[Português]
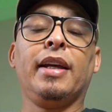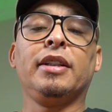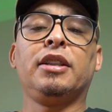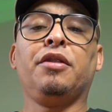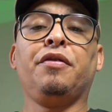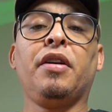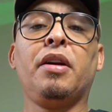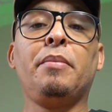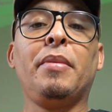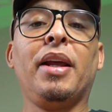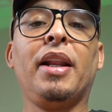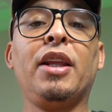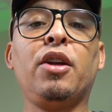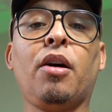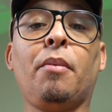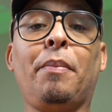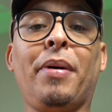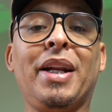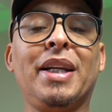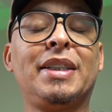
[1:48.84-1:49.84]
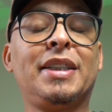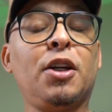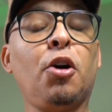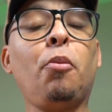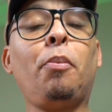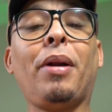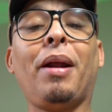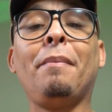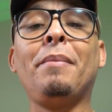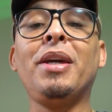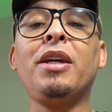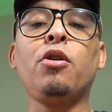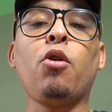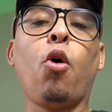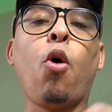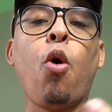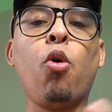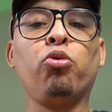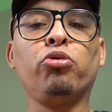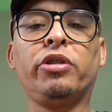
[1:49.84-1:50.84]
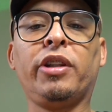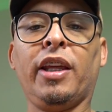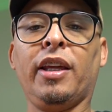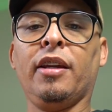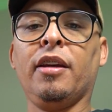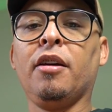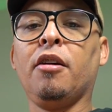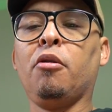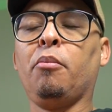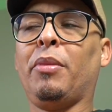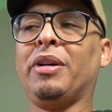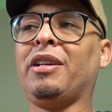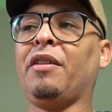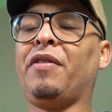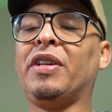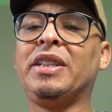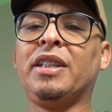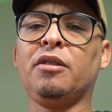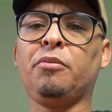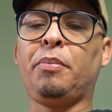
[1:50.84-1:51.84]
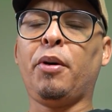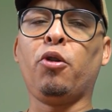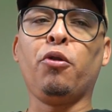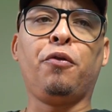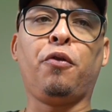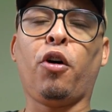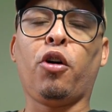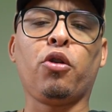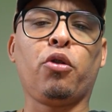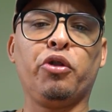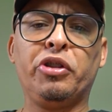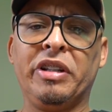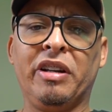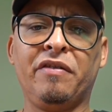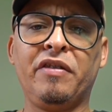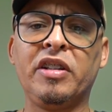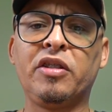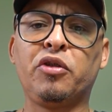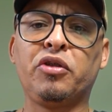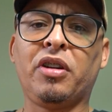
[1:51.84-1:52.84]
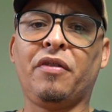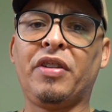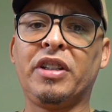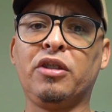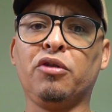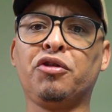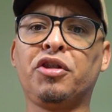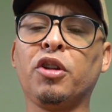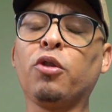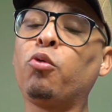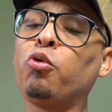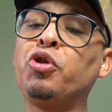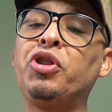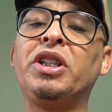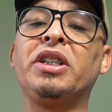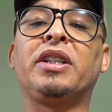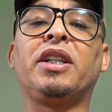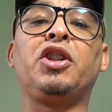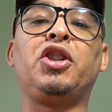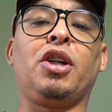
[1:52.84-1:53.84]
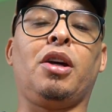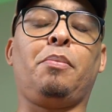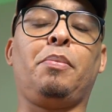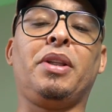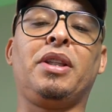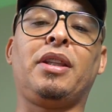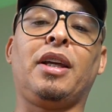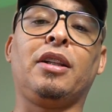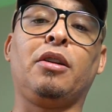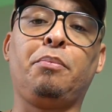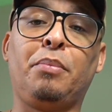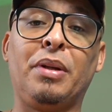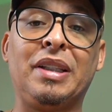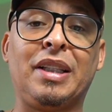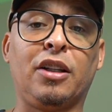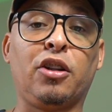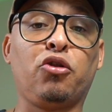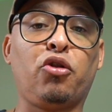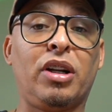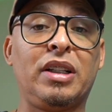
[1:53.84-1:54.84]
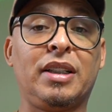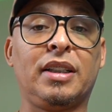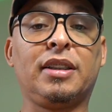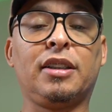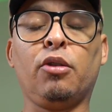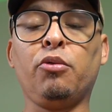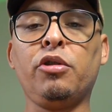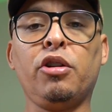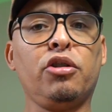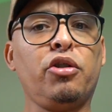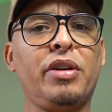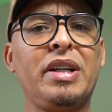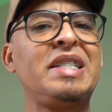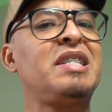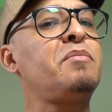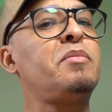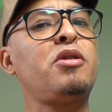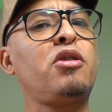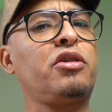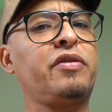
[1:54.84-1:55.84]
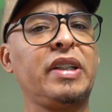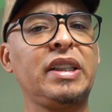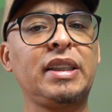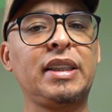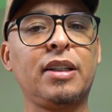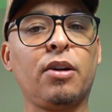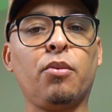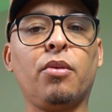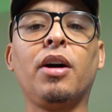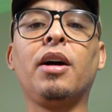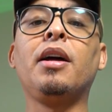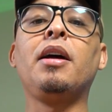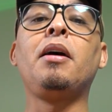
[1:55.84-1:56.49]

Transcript: Esse vermelhinho apareceu para mim ontem. Mas já fazia, pelo fórum que eu tinha visto, já fazia uns 5 dias que tinha pintado, pintado a atualização e eu não recebi notificação.